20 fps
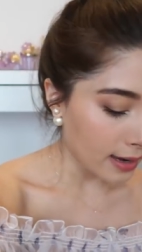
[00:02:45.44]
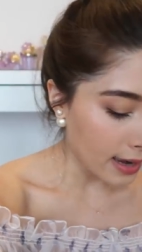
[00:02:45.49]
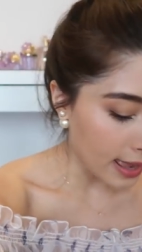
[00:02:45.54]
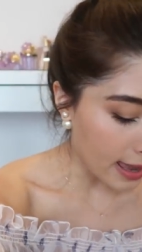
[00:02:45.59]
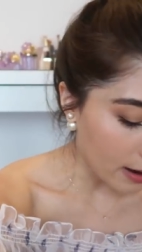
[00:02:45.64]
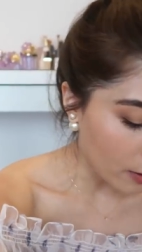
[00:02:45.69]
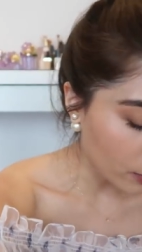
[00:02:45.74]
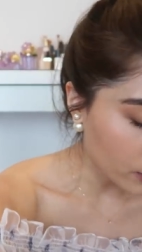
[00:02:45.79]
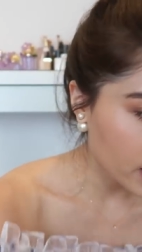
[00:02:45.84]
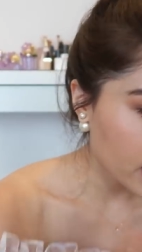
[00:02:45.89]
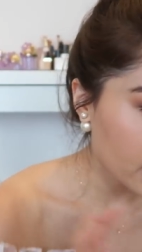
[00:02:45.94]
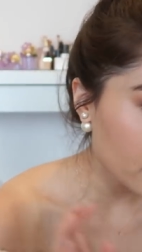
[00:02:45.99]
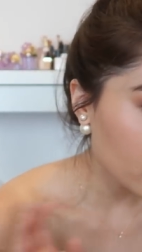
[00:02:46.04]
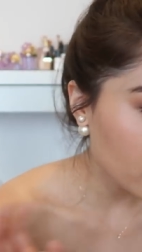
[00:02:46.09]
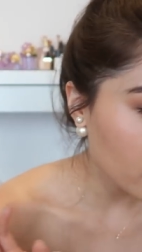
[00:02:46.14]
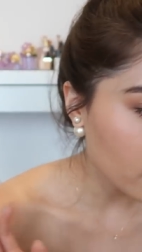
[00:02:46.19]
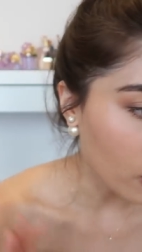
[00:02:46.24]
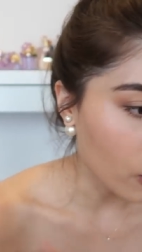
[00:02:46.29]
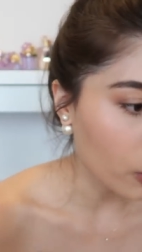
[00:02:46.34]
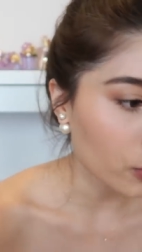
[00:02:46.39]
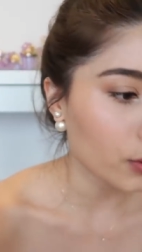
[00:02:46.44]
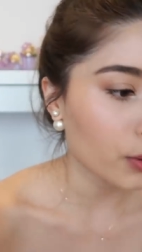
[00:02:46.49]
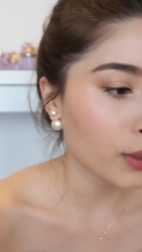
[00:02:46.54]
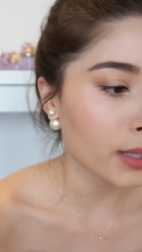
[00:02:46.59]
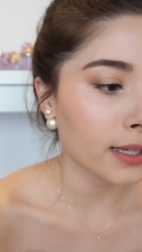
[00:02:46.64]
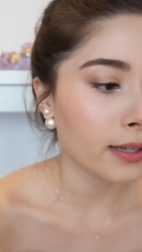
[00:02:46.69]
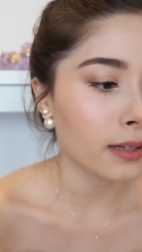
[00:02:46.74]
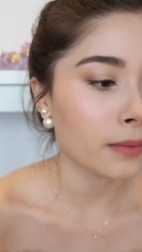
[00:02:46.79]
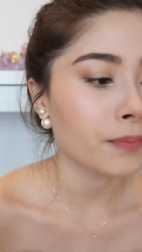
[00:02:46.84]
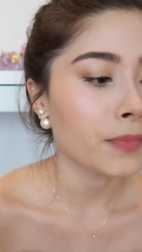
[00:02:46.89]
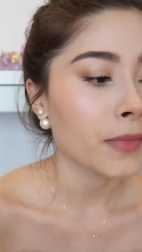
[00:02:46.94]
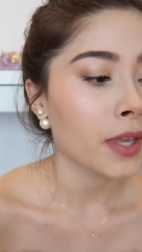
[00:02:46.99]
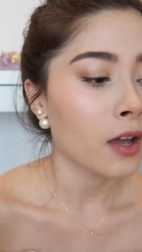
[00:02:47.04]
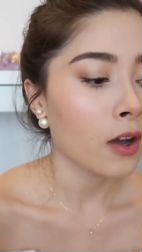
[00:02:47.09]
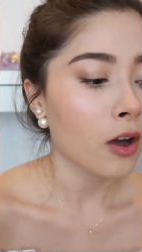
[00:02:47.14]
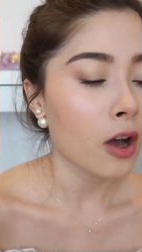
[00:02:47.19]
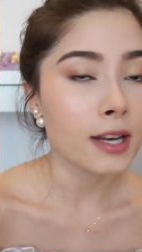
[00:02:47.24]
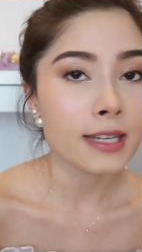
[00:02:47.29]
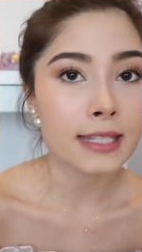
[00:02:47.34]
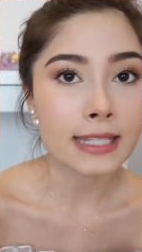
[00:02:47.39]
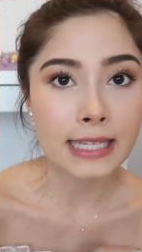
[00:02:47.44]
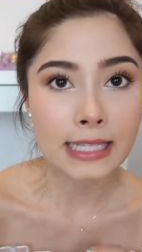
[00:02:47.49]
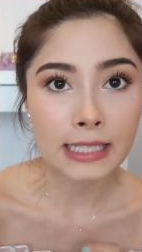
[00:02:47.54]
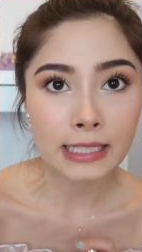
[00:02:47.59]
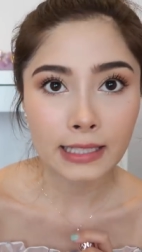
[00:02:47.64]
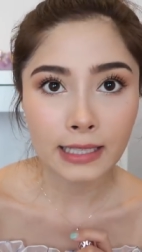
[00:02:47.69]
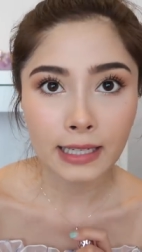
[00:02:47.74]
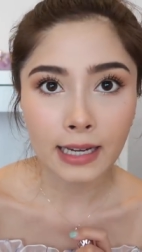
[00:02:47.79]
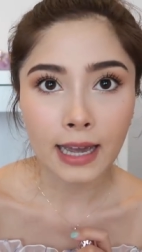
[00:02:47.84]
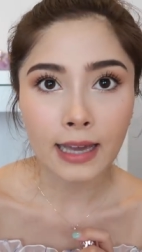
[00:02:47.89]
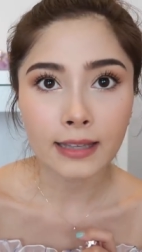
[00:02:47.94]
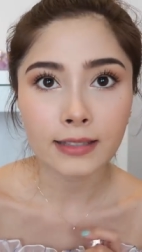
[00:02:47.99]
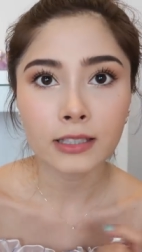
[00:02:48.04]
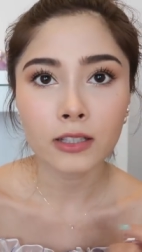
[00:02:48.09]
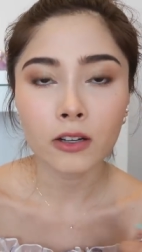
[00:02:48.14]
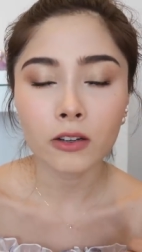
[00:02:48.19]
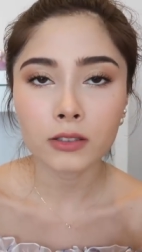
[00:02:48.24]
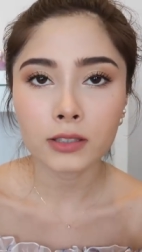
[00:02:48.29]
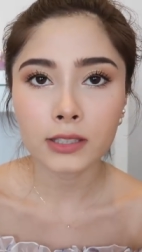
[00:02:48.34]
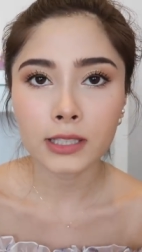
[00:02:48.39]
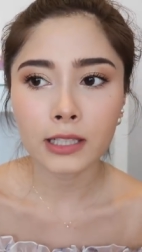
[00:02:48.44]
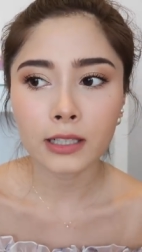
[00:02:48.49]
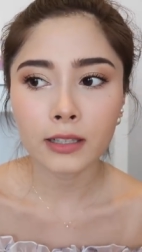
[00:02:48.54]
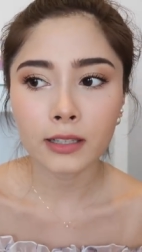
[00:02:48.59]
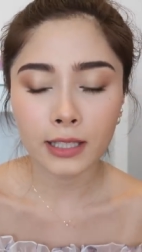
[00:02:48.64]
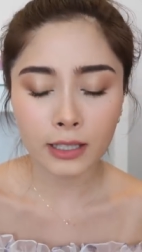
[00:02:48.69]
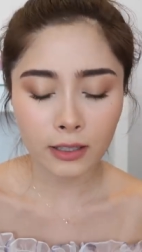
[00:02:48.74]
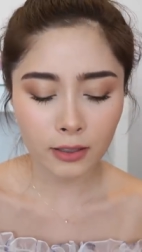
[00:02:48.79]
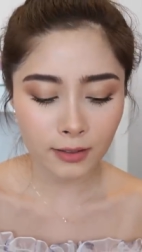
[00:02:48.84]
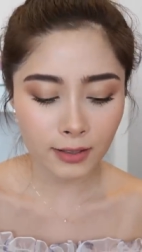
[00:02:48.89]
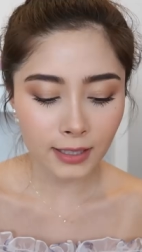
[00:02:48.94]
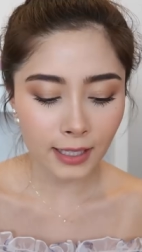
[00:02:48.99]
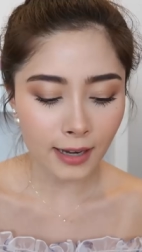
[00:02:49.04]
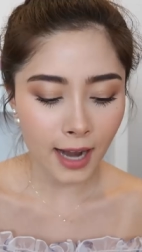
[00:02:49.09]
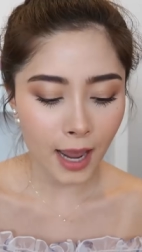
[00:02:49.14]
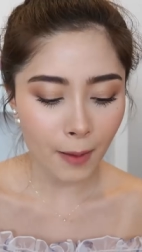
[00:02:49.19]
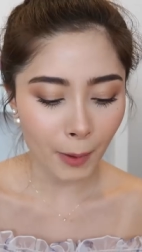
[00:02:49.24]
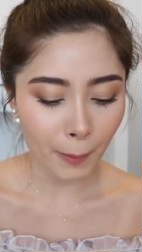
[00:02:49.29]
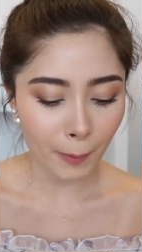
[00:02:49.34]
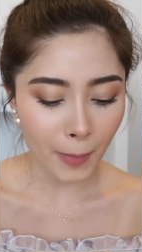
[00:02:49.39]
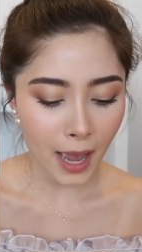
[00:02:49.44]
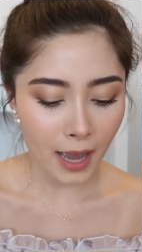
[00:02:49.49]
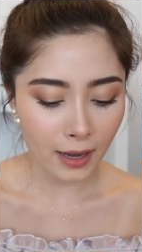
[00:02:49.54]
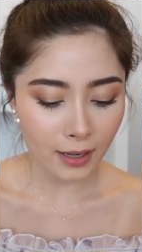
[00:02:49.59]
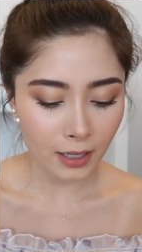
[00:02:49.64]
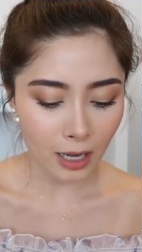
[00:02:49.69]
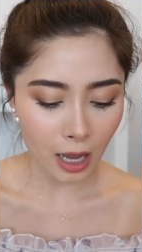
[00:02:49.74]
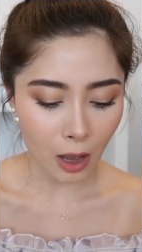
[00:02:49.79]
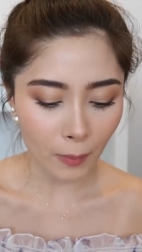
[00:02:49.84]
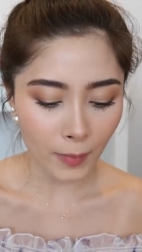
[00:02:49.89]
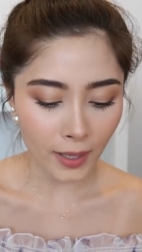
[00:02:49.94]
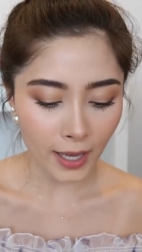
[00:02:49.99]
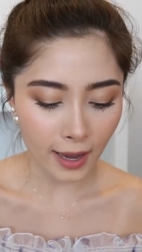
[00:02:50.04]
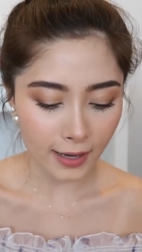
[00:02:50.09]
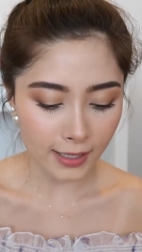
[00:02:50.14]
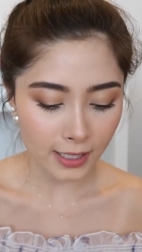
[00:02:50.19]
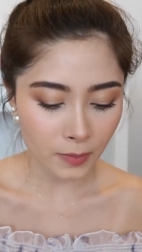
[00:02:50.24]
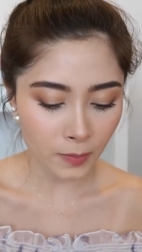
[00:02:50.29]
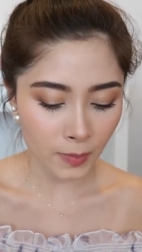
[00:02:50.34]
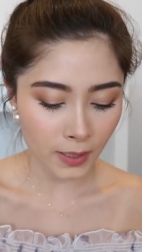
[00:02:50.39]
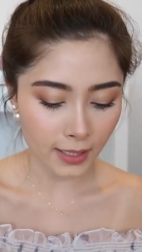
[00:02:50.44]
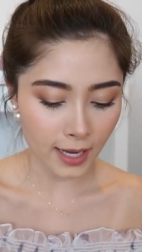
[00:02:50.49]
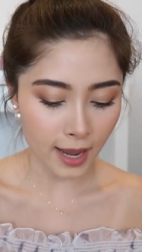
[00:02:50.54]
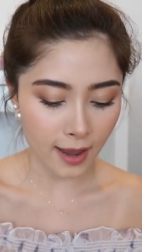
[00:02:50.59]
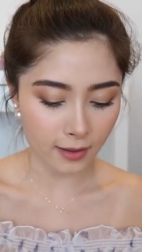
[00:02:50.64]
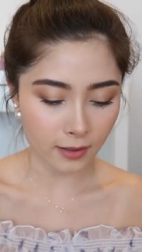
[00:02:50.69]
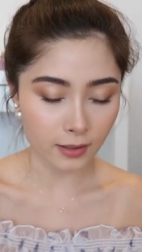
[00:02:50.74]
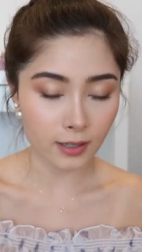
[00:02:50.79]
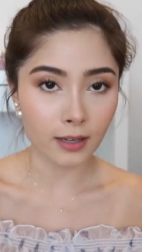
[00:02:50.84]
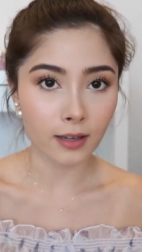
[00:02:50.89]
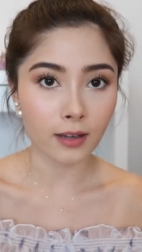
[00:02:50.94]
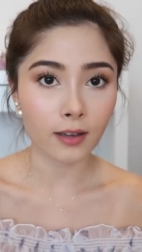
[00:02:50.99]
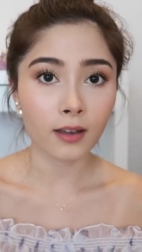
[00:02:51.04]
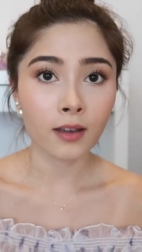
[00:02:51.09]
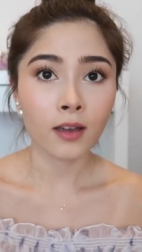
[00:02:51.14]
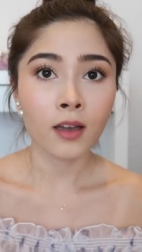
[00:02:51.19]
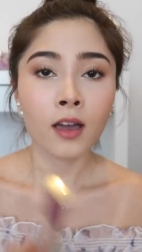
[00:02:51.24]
แล้วนิกกี้จะต่อด้วยคอนซีลเลอร์นะคะซึ่งคอนซีลเลอร์นี้ก็เสียดายมากๆคือเขาไม่ขายที่เมืองไทยอะค่ะ